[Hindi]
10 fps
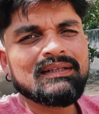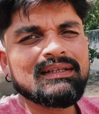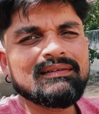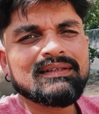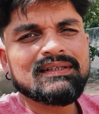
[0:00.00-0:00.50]

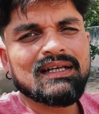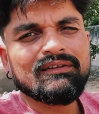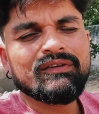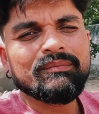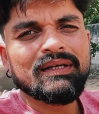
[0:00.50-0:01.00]
तीन से
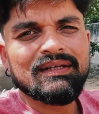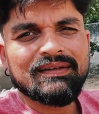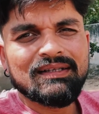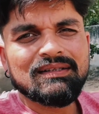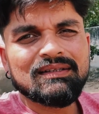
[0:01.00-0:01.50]
चार फीमेल
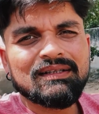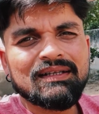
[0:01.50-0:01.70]
रख सकते